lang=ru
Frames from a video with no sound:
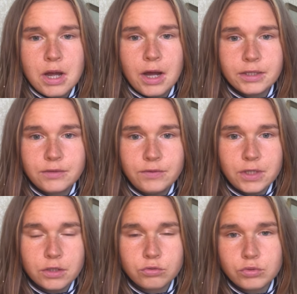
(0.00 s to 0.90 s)

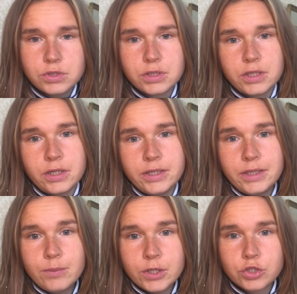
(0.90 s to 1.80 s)
отвергнуть, э,
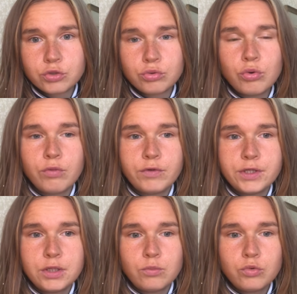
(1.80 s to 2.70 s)
либо что вы
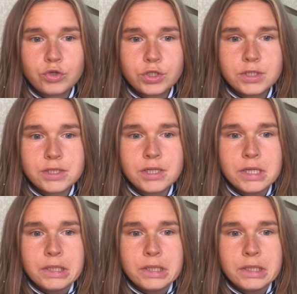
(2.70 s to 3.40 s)
не можете